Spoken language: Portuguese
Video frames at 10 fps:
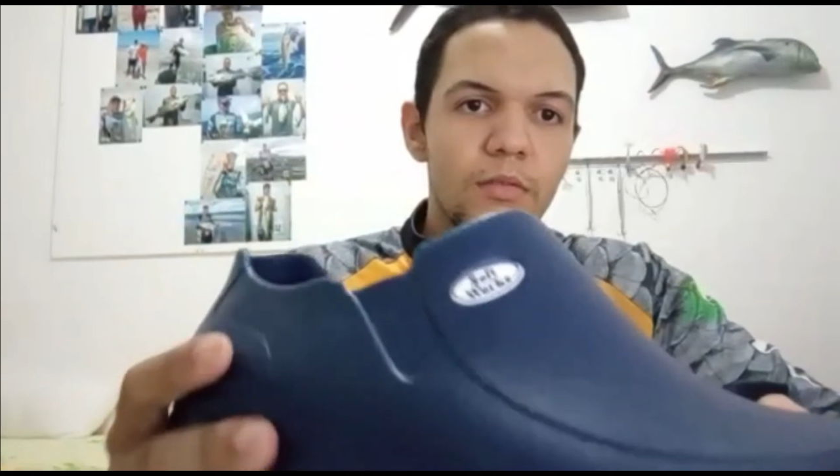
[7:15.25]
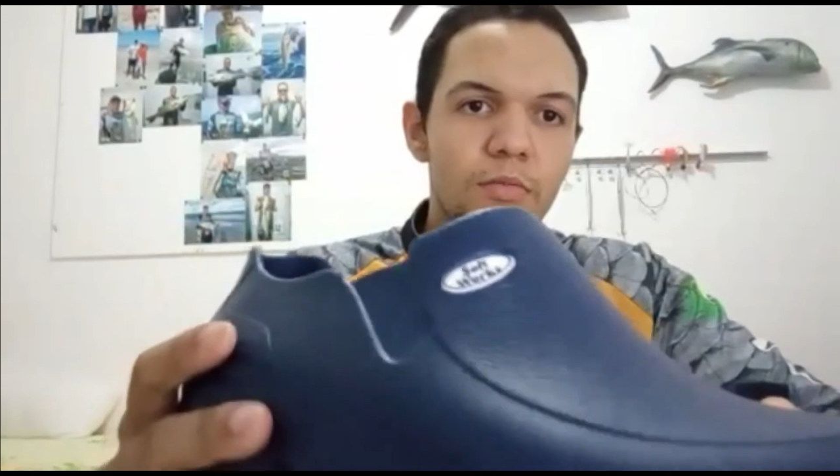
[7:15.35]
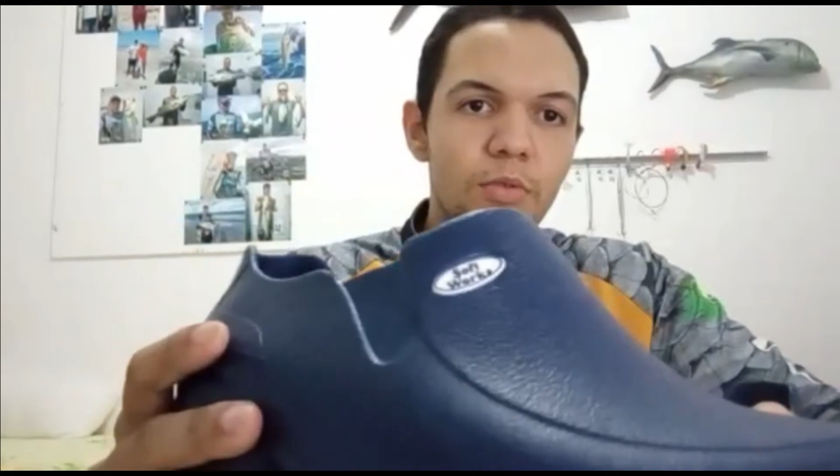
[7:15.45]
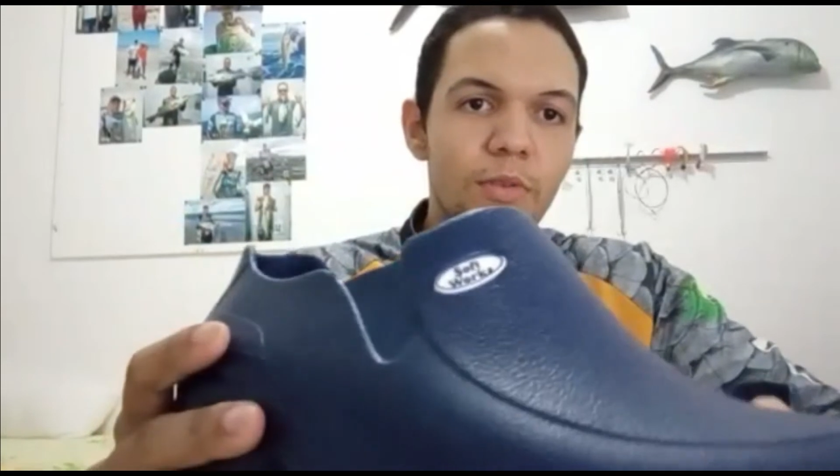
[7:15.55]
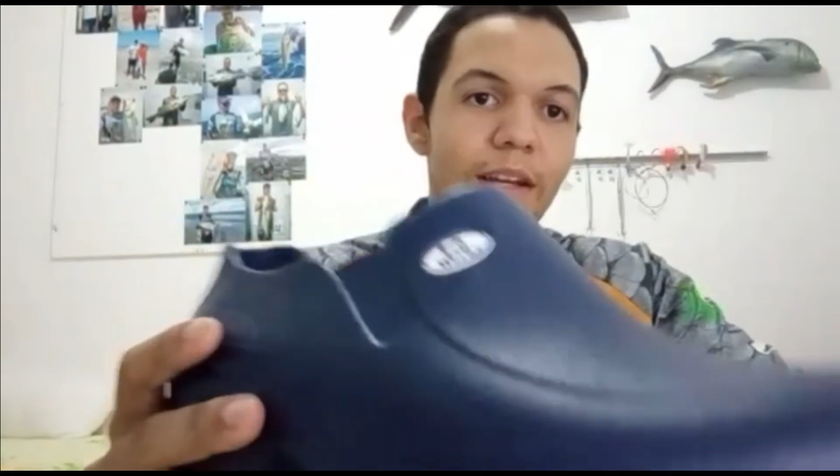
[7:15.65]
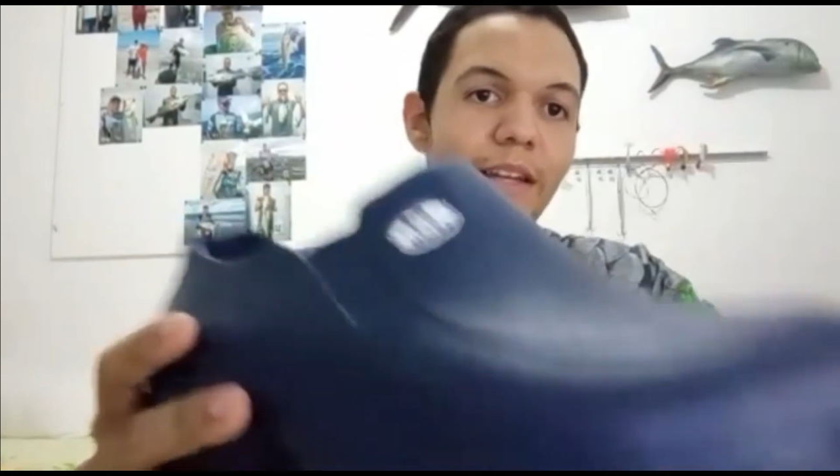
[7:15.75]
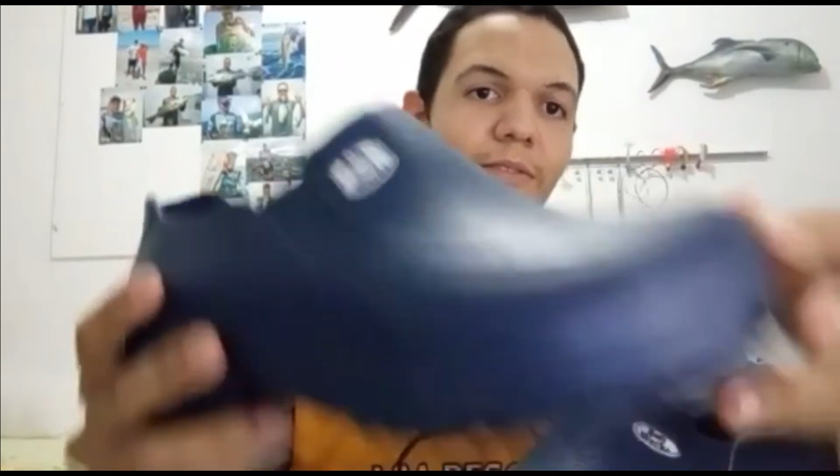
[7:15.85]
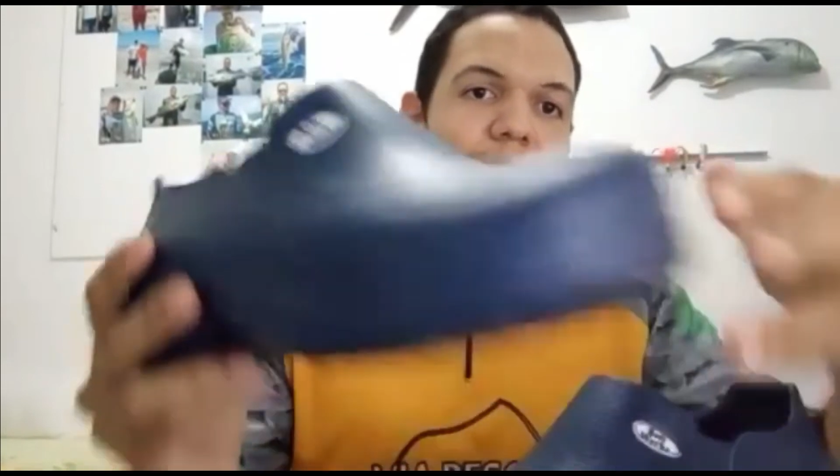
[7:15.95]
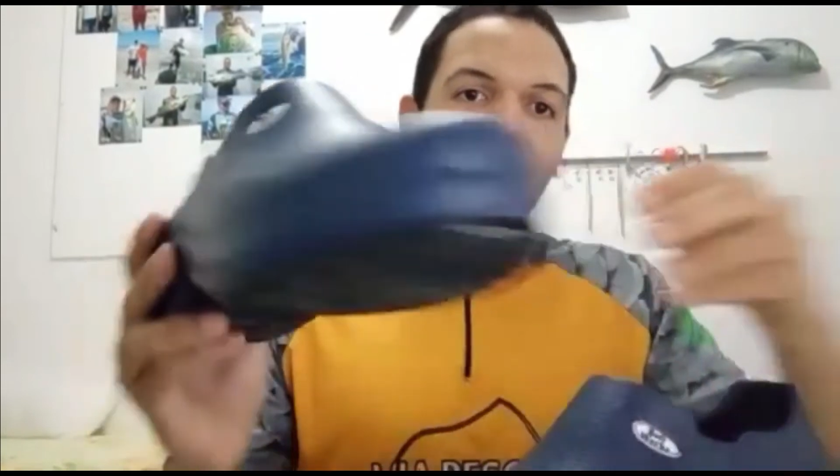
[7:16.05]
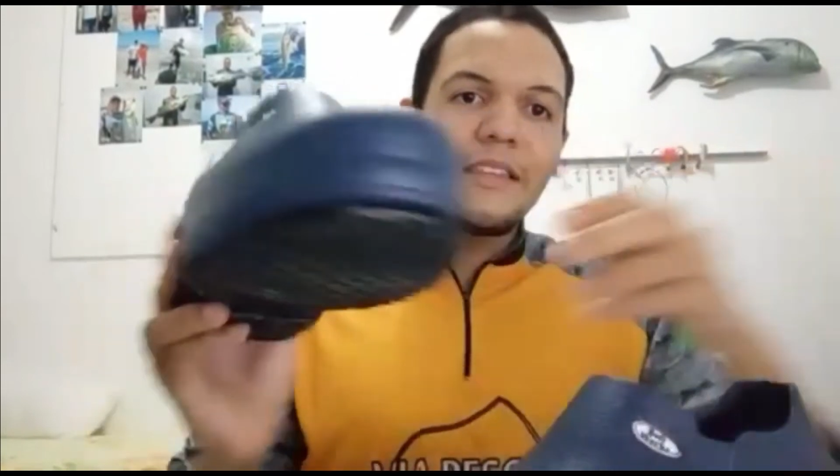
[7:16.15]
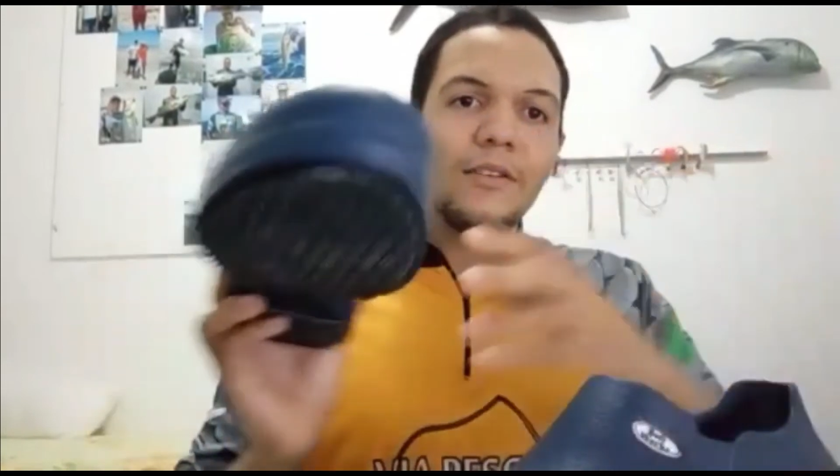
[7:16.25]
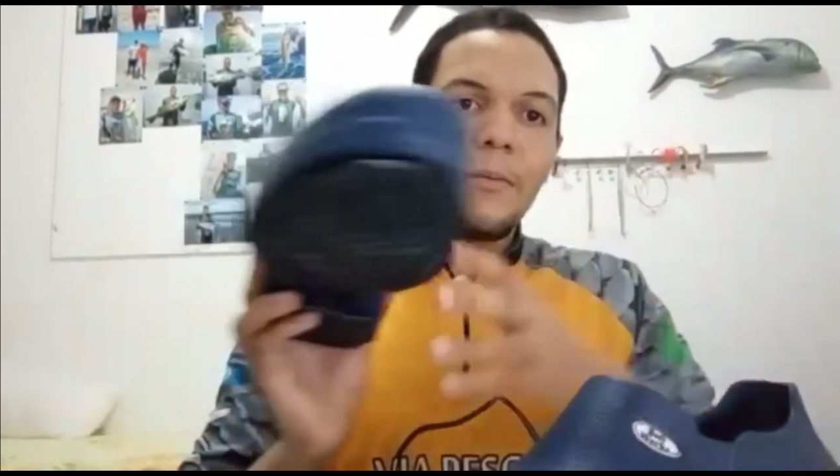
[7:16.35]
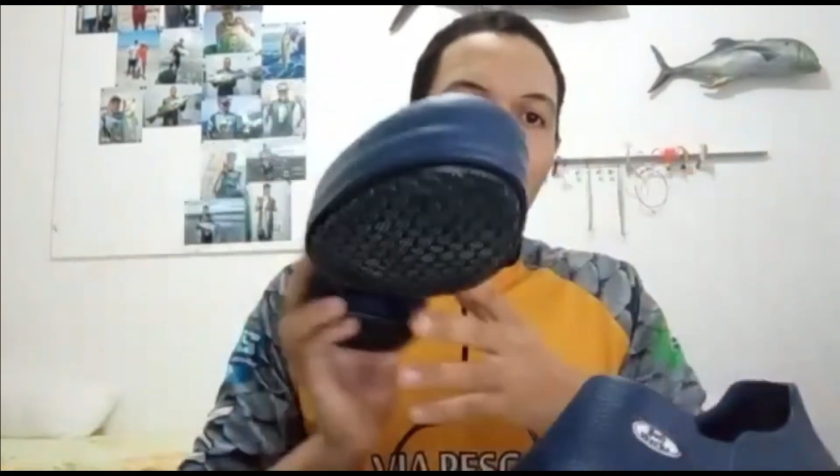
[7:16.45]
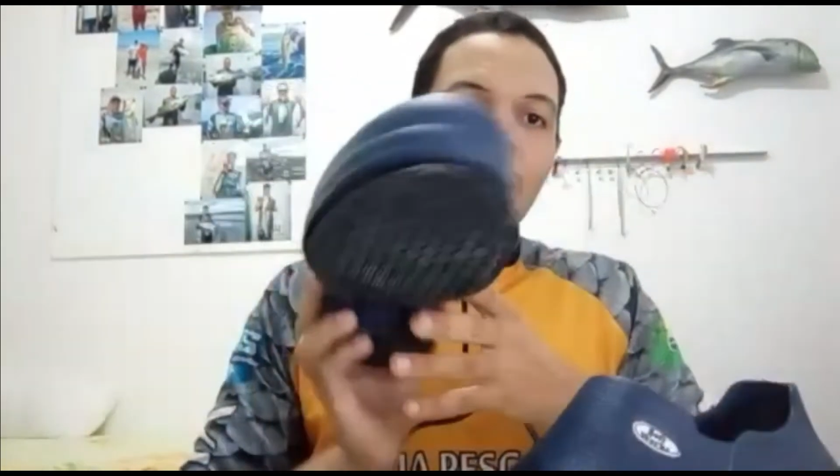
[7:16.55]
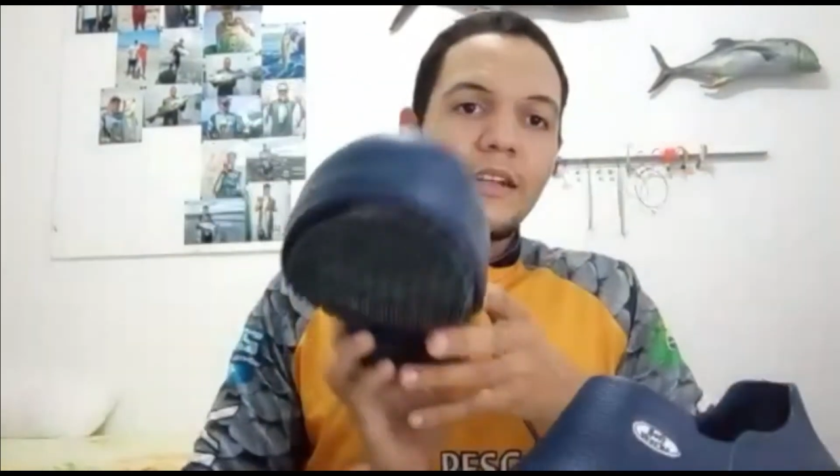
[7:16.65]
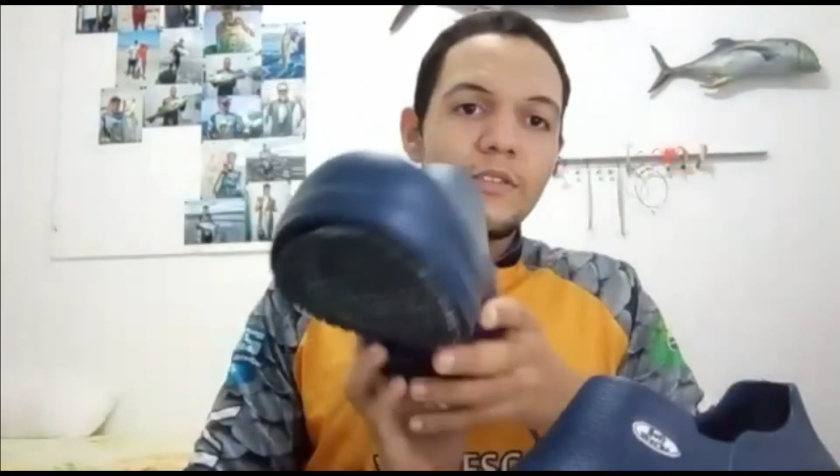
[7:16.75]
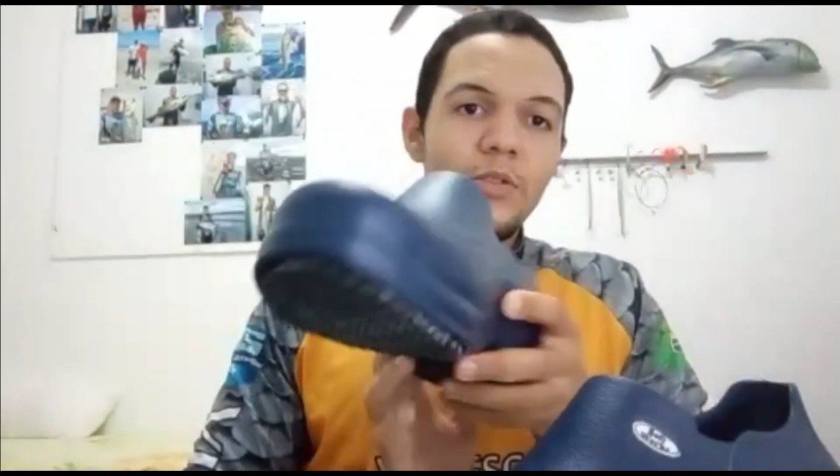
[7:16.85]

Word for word: Não estou ganhando nada com a marca,